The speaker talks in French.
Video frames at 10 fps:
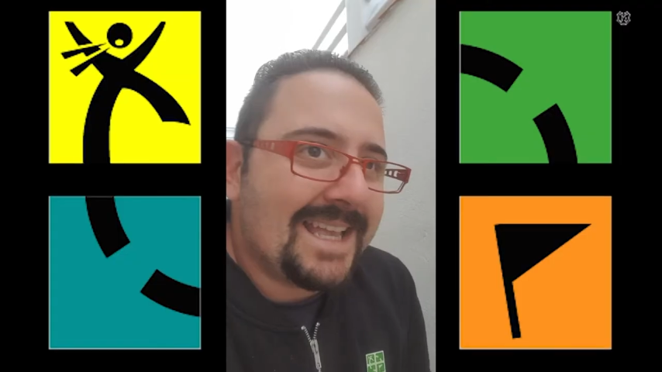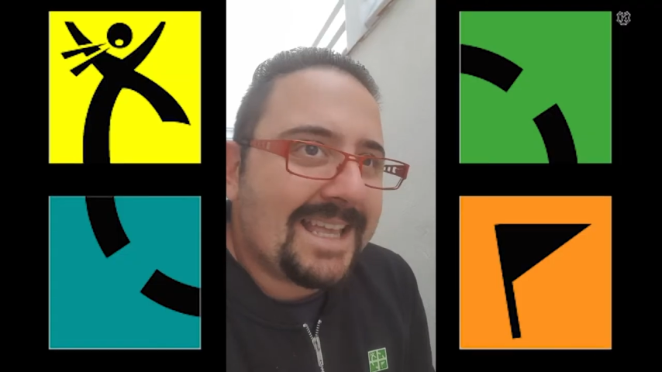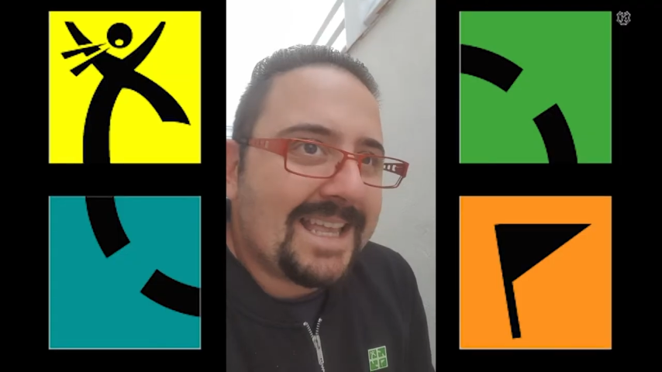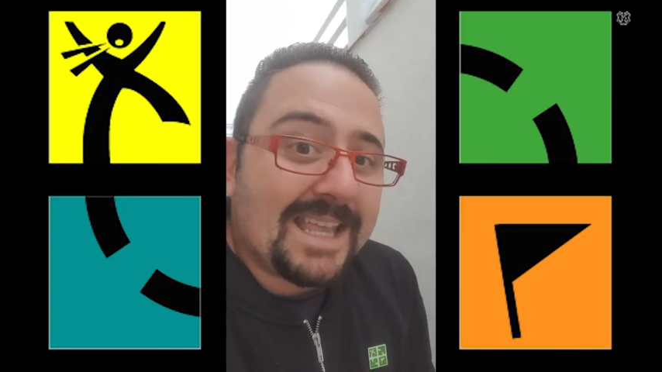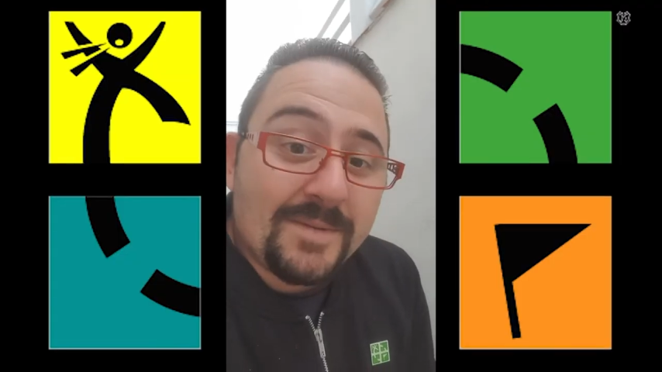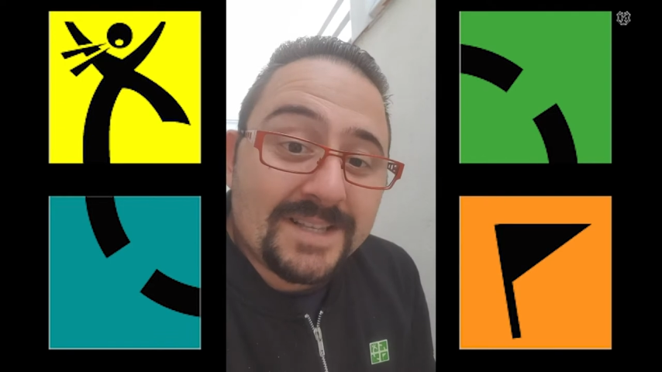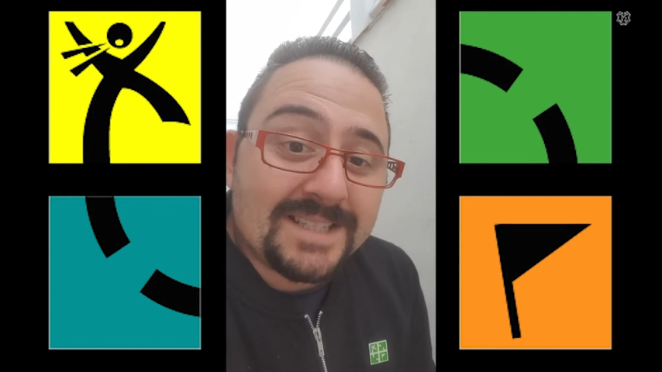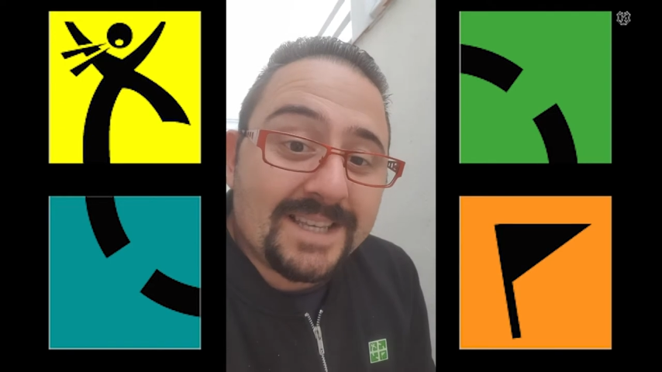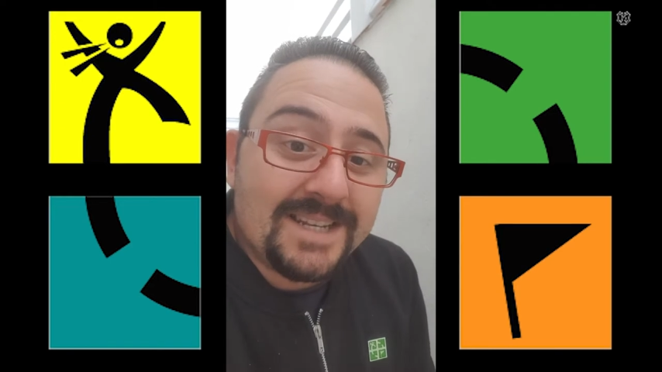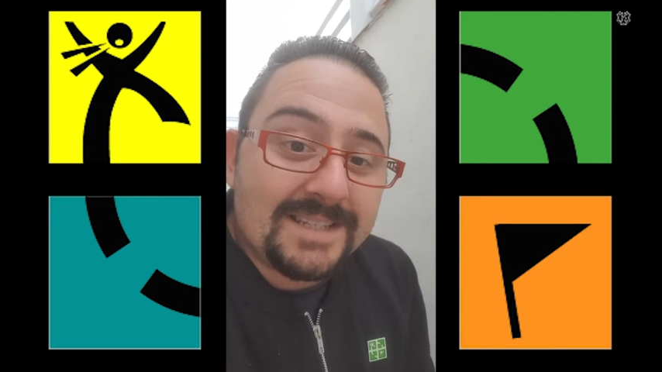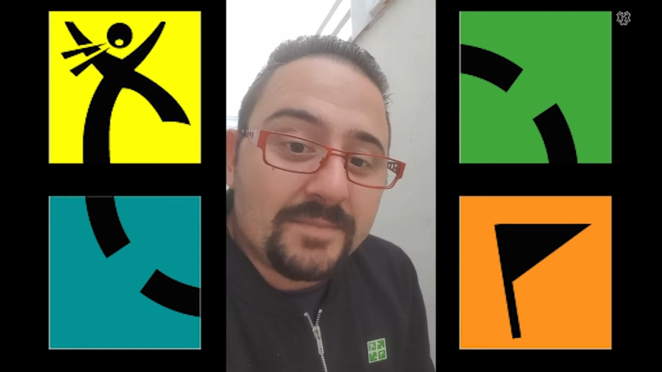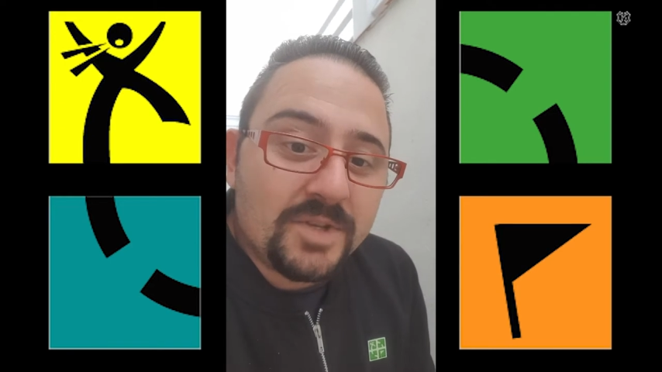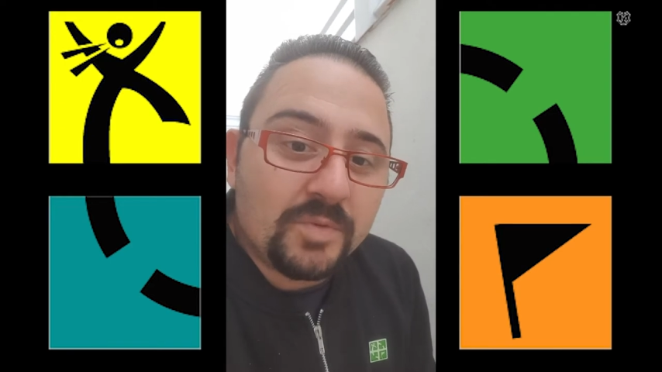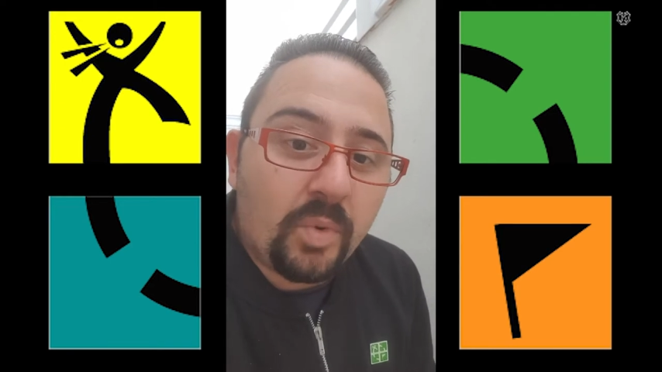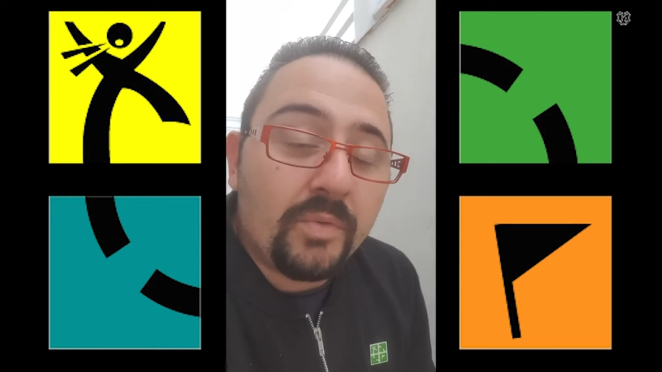Et eh bien ça y est les amis,
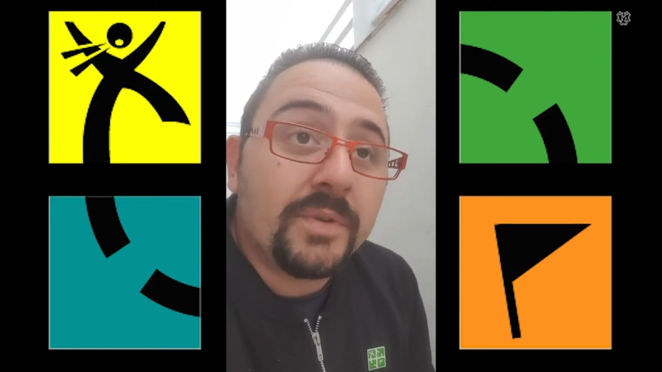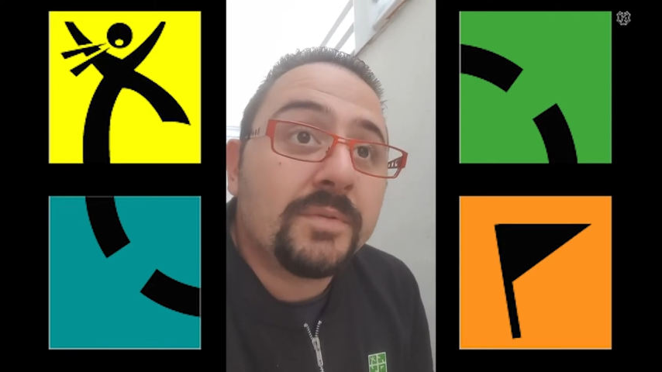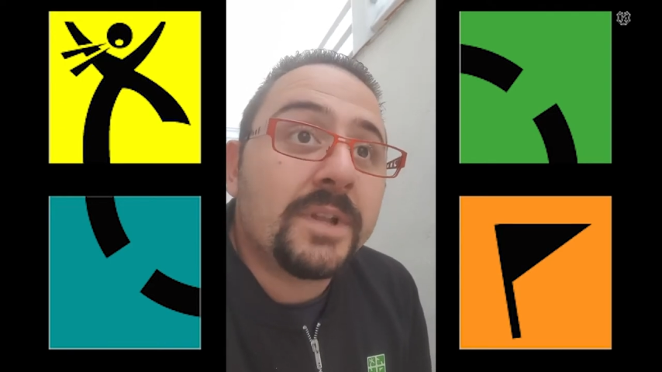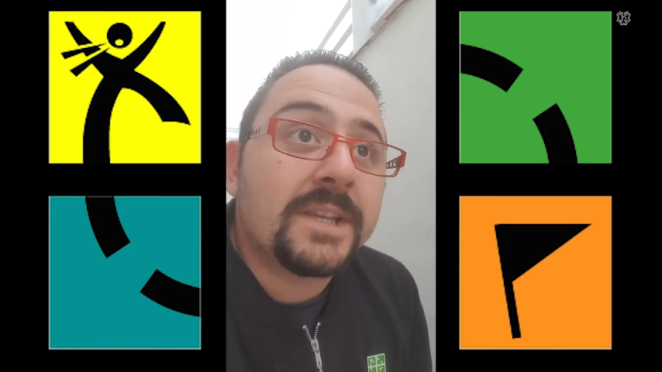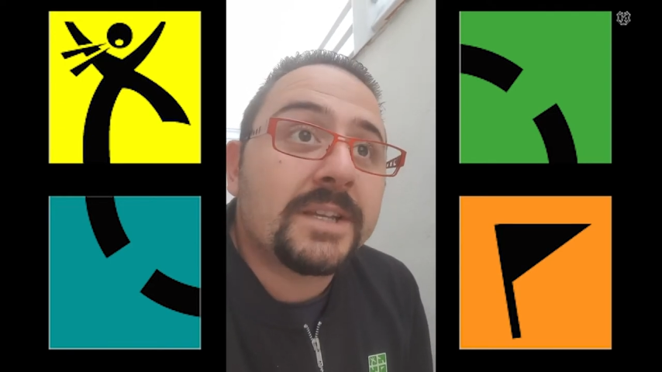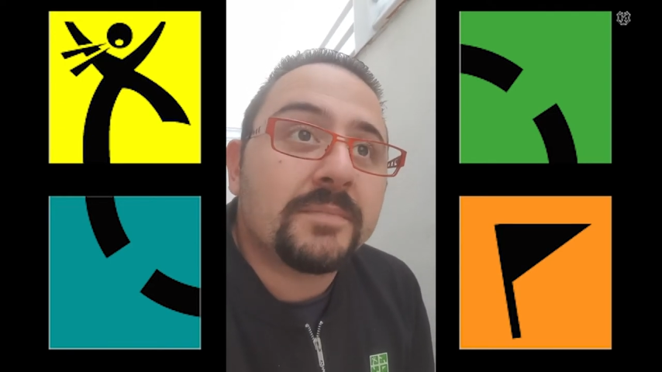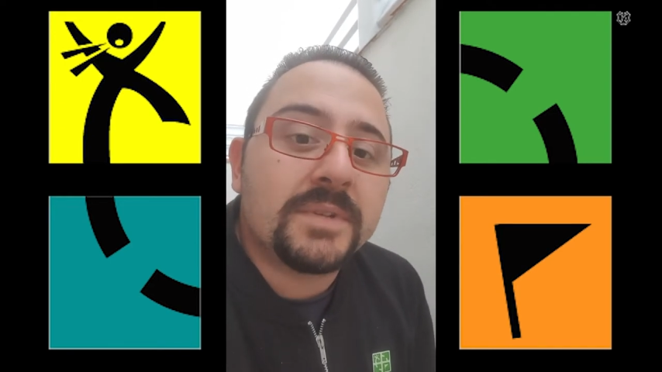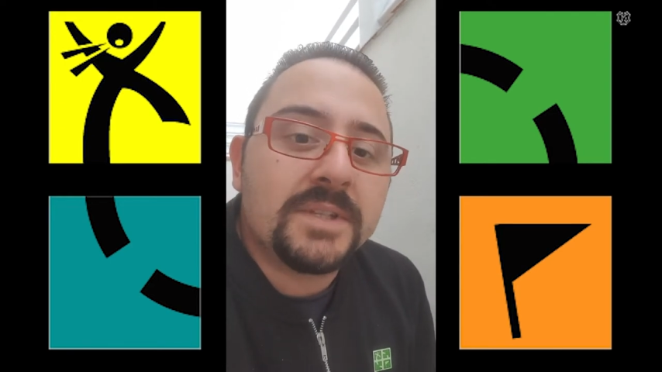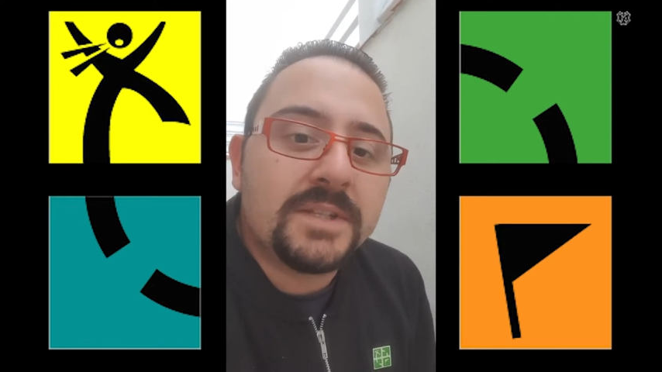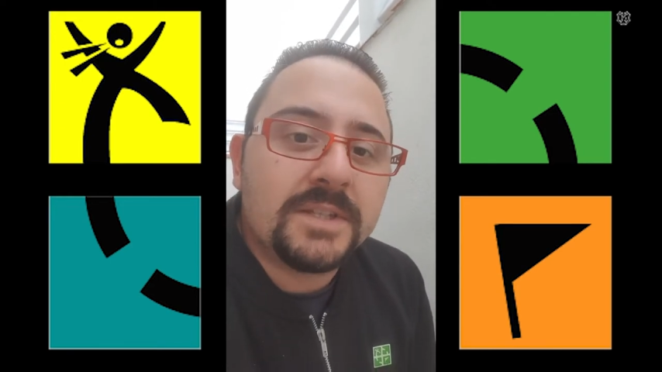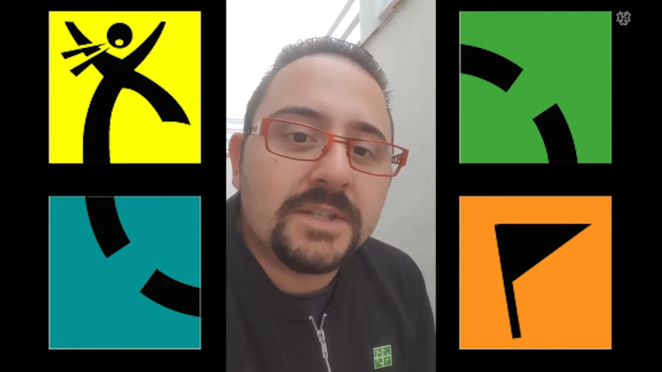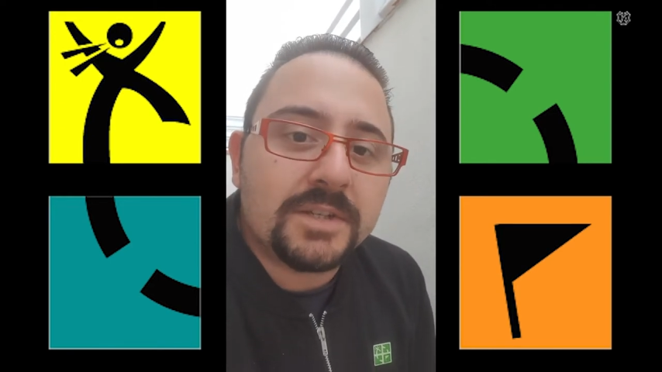je profite d'une accalmie,